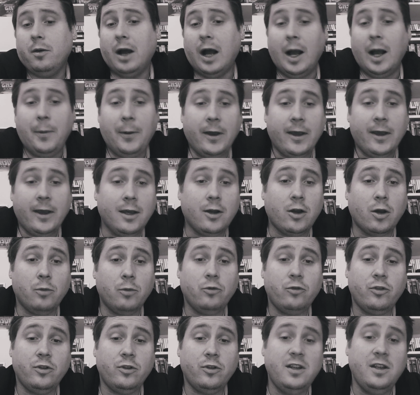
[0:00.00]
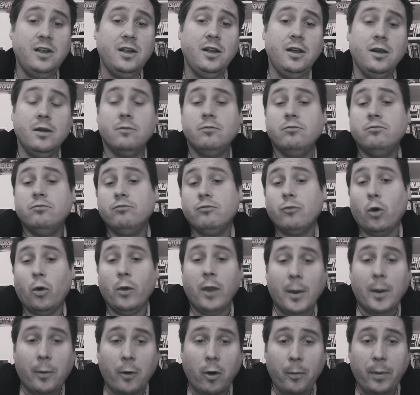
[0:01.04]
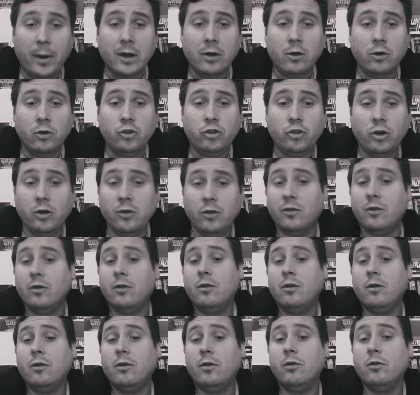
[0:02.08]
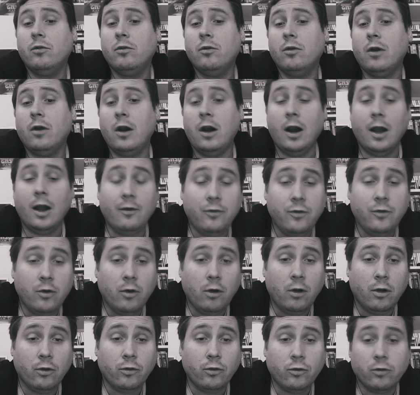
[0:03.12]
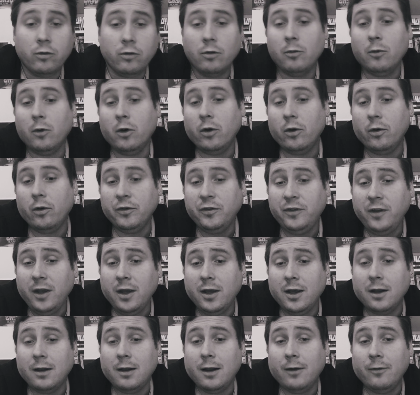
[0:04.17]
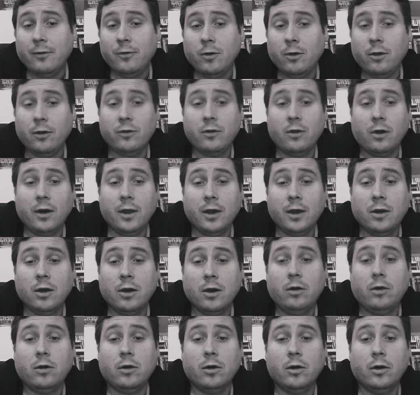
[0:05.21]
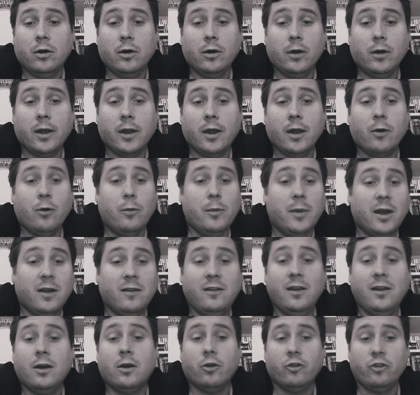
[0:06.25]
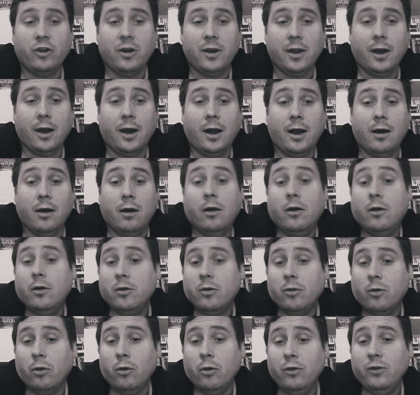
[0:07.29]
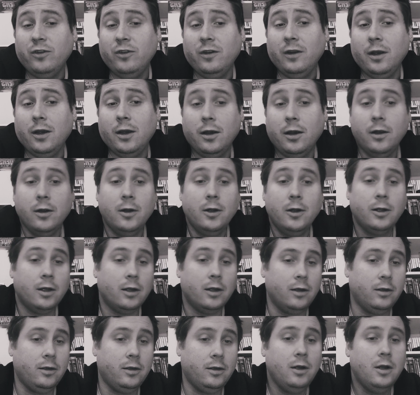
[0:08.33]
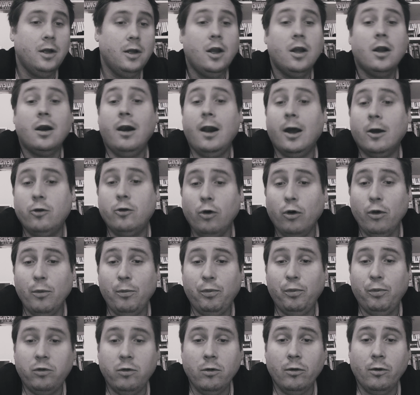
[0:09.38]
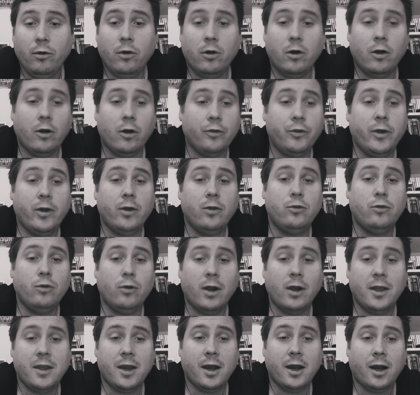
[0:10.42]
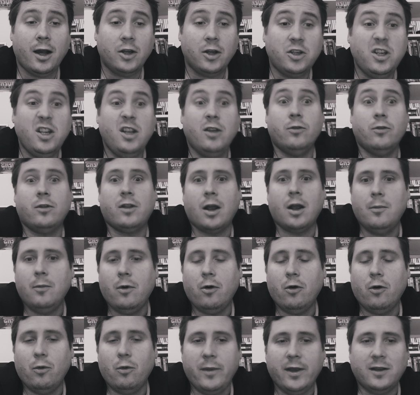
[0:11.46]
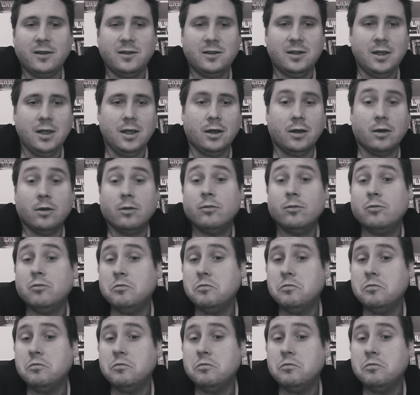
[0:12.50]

après, comme je dis, on n'apprend pas grand-chose. La violence, bon, on sait qu'il y a de la violence dans les camps euh, et au Mexique en général, on le sait. Hein. La corruption euh, de, de, la hiérarchie, notamment au Mexique,